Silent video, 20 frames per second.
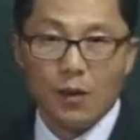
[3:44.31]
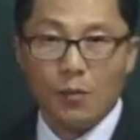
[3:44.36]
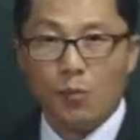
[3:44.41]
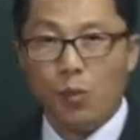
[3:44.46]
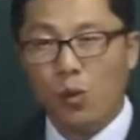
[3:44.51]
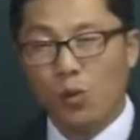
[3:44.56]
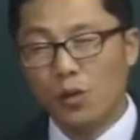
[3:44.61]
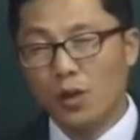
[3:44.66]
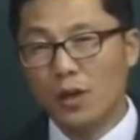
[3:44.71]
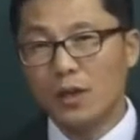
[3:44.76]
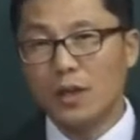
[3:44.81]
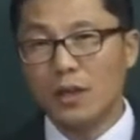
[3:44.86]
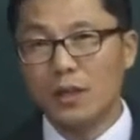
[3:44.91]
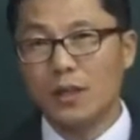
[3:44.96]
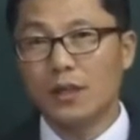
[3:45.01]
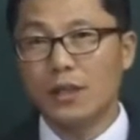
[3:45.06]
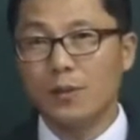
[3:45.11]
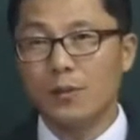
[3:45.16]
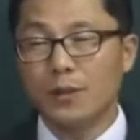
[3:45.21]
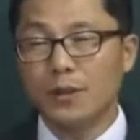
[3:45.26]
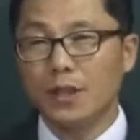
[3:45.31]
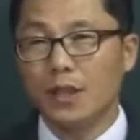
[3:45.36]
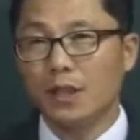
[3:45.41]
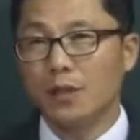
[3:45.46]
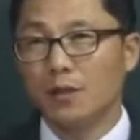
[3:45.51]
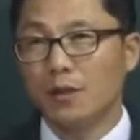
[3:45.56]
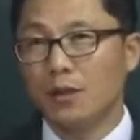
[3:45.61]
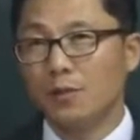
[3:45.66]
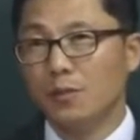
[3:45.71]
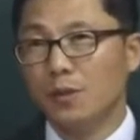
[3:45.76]

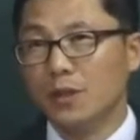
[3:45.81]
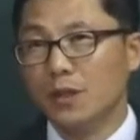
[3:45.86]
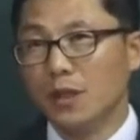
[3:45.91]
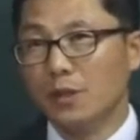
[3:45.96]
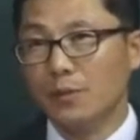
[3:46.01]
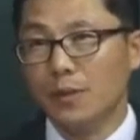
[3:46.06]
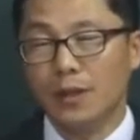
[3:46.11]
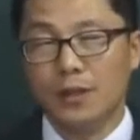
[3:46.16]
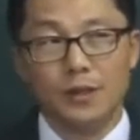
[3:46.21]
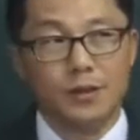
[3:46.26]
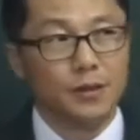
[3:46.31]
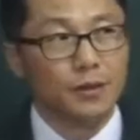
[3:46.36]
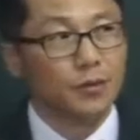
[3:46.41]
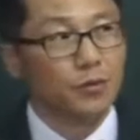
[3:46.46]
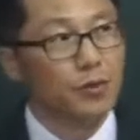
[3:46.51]
복합관계대명사라는 건 뭐냐면